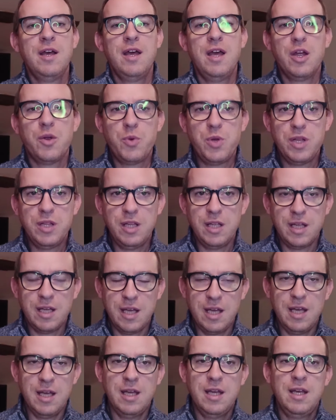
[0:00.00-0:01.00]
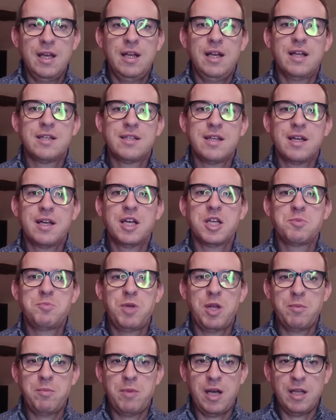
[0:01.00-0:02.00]
e quindi che la sacca
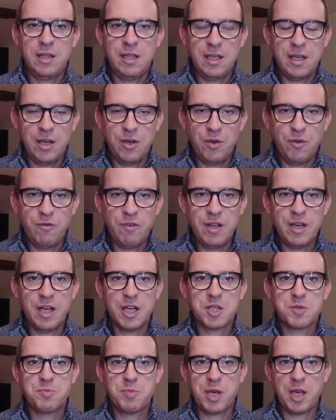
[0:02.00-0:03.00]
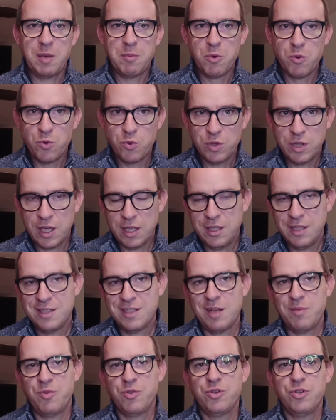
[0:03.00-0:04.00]
spermatica non venga spremuta,
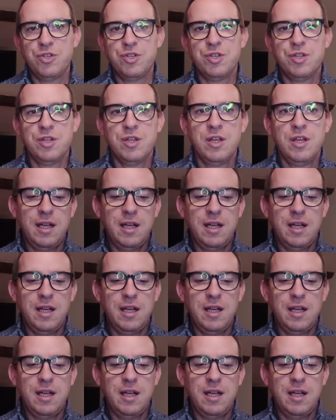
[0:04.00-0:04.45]
diciamo così,